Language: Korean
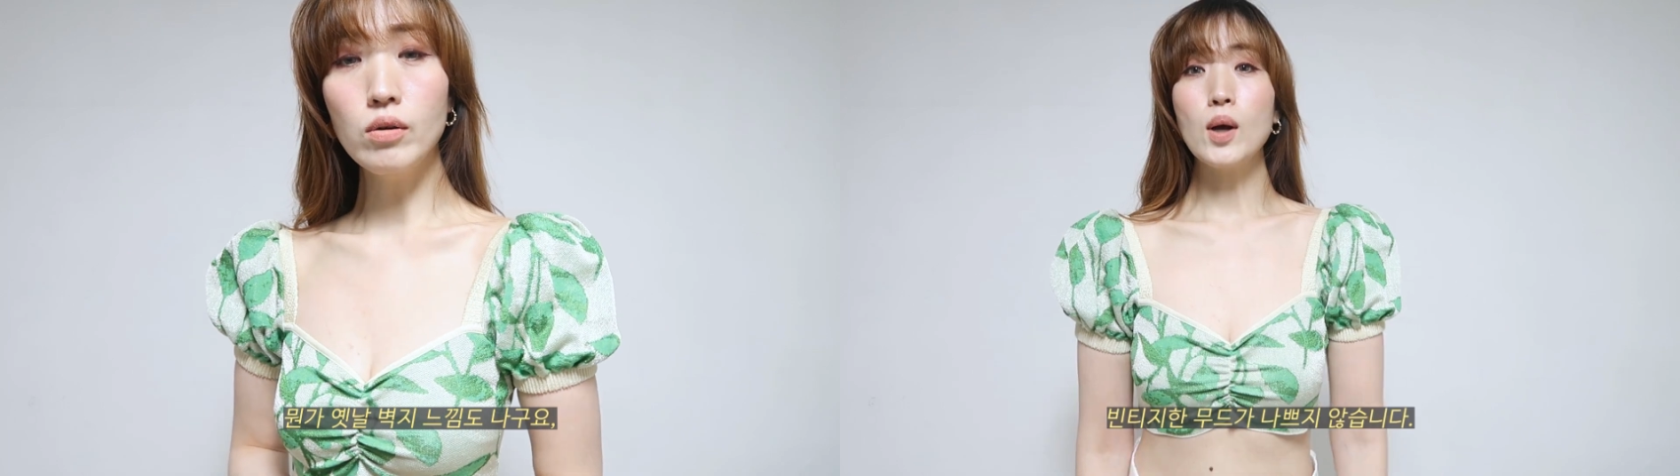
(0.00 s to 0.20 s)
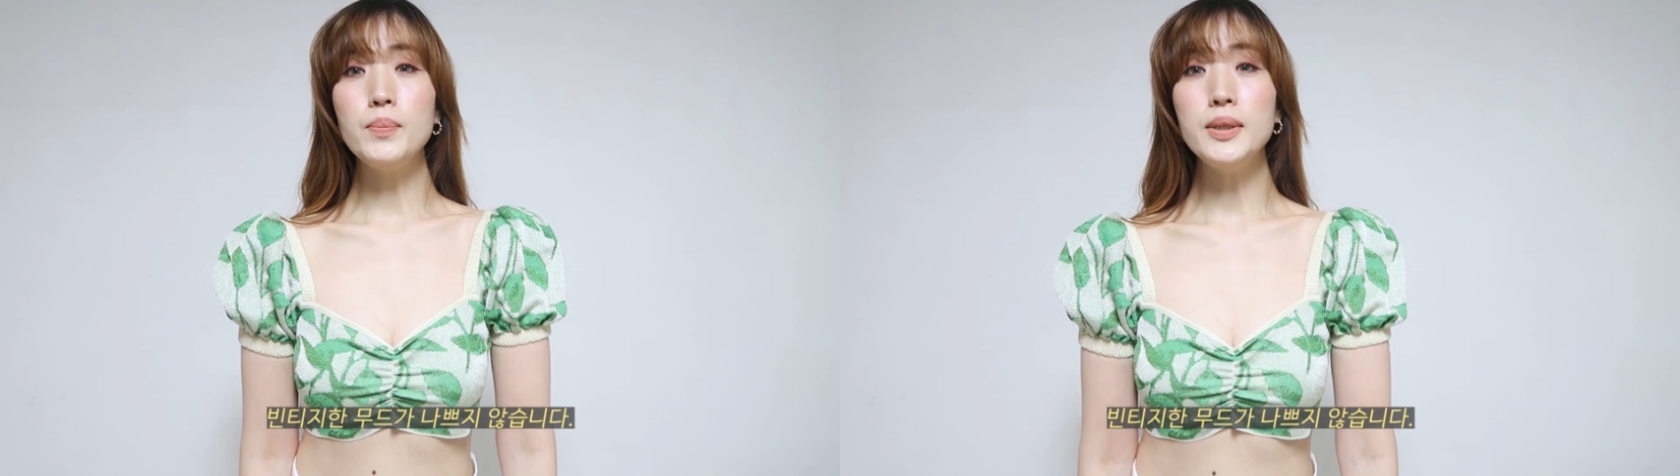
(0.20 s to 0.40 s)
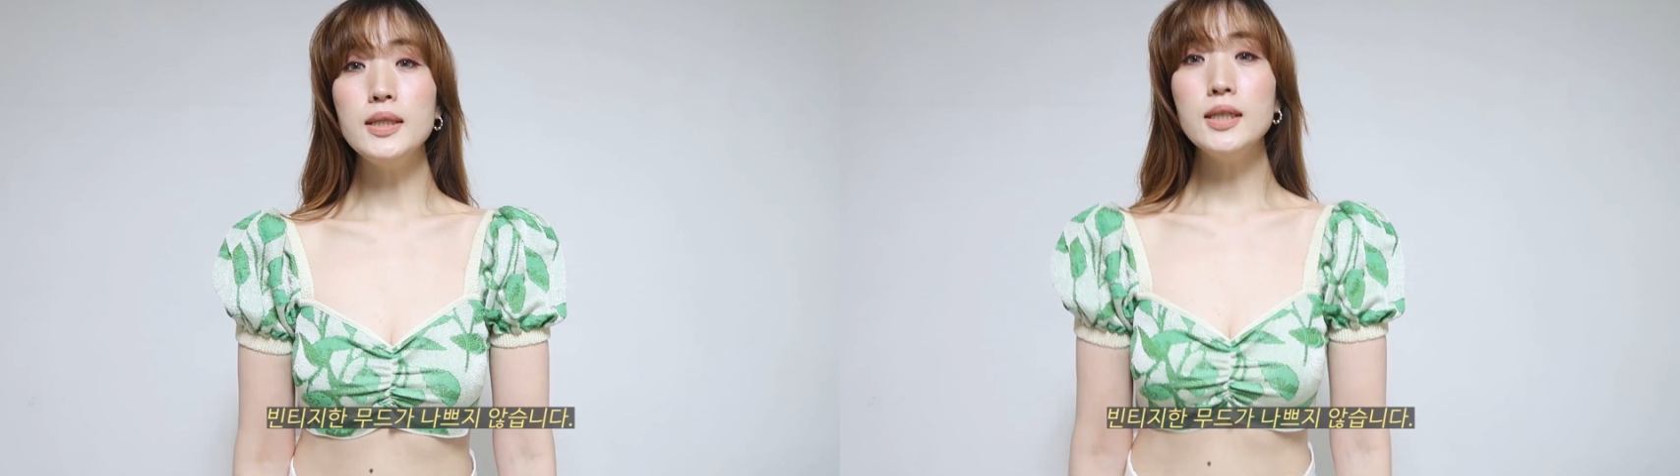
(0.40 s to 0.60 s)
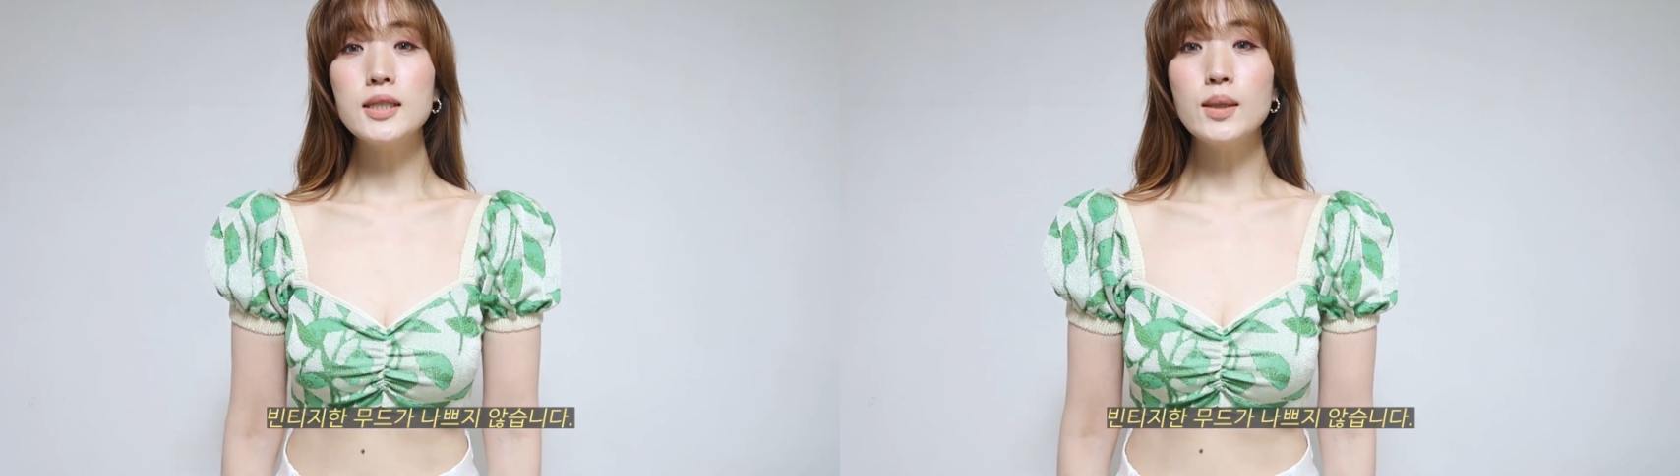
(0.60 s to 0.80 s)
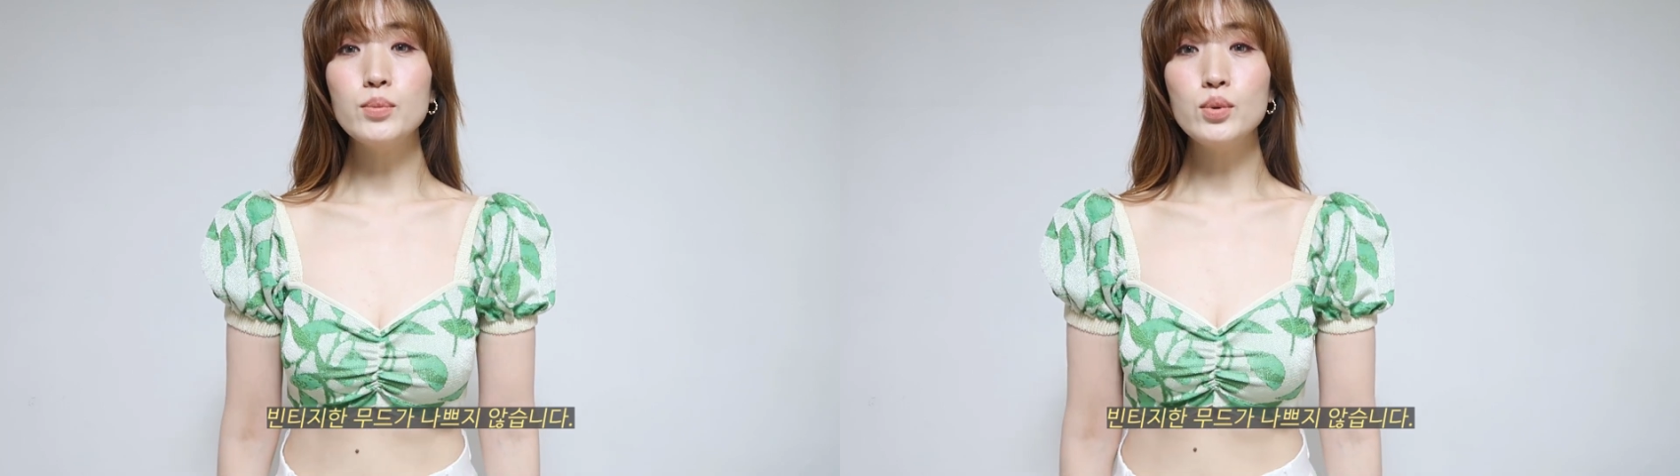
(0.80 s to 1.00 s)
뭔가
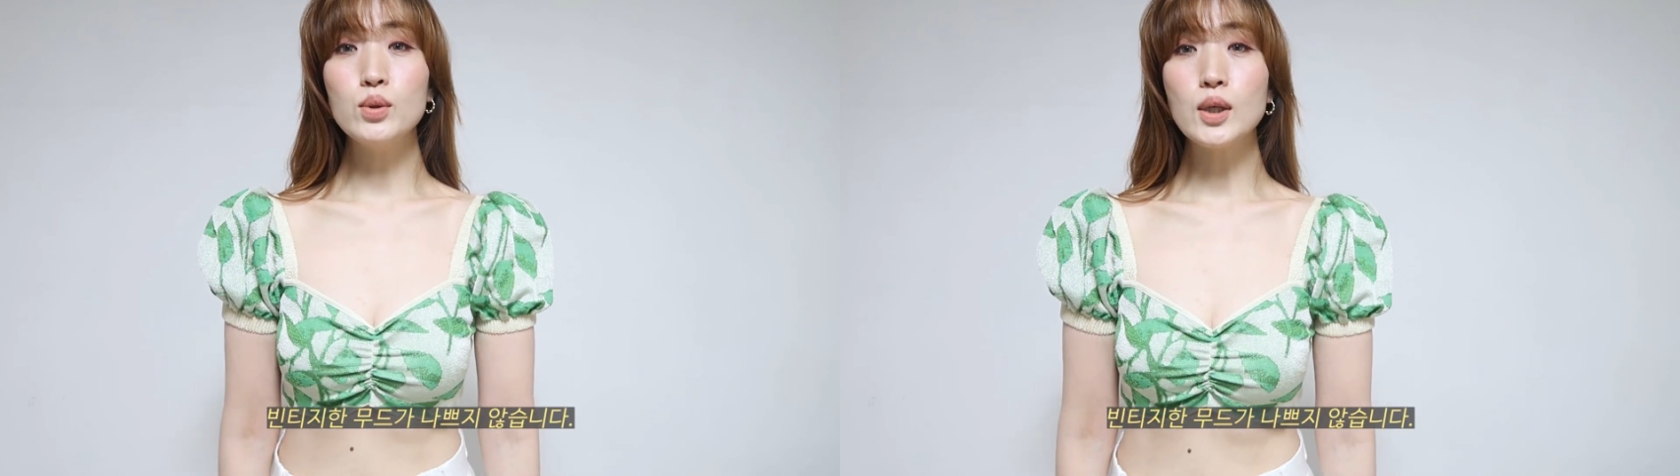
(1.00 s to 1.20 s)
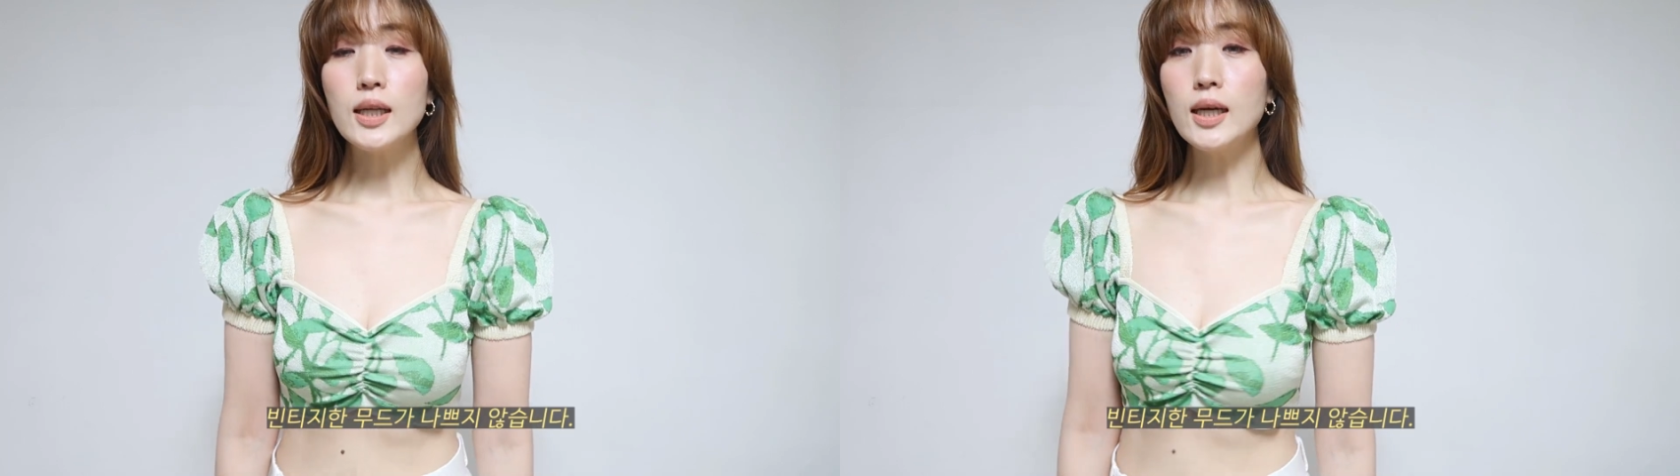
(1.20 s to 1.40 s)
빈티지한 무드가